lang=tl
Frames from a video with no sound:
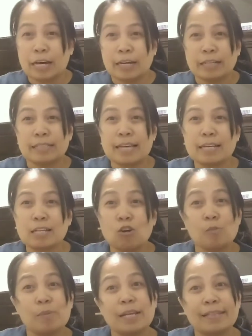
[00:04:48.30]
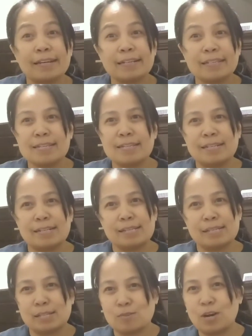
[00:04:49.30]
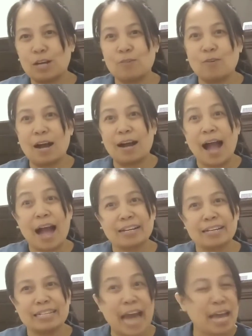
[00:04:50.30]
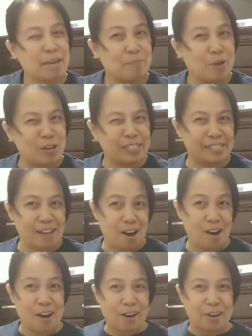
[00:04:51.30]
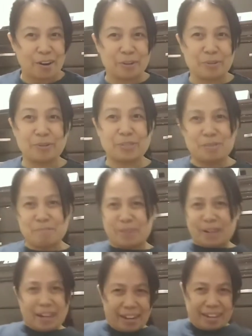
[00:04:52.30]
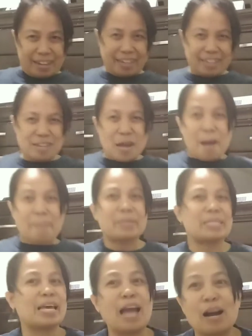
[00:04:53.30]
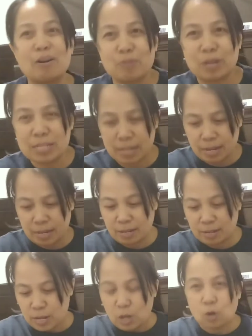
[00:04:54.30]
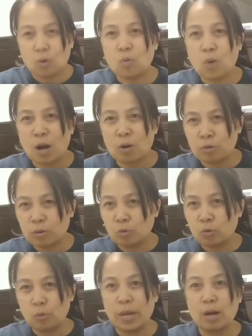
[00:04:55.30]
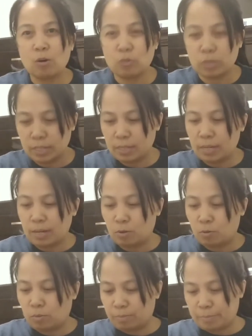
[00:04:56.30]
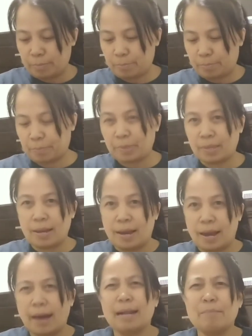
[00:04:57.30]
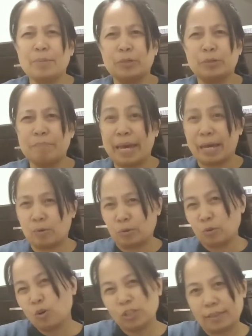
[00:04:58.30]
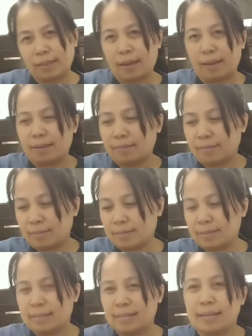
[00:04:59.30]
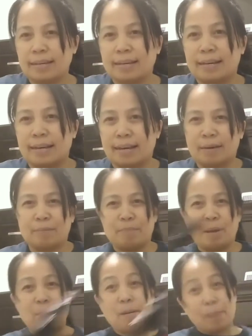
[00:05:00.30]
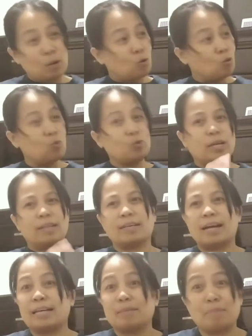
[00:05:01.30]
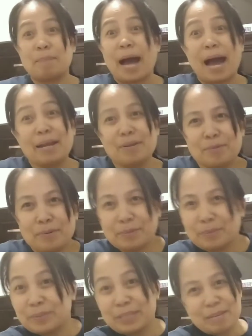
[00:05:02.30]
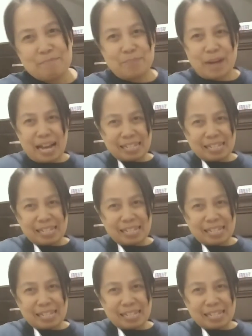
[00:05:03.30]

sa loob ng 13 years, kung ano ang aking naipondar. O, oh, di ba? Masaya ako kasi, uwa ko, uuwi akong hindi, ano, alam mo yun, meron konti. May mapagkukunan kahit papaano. O di ba, ang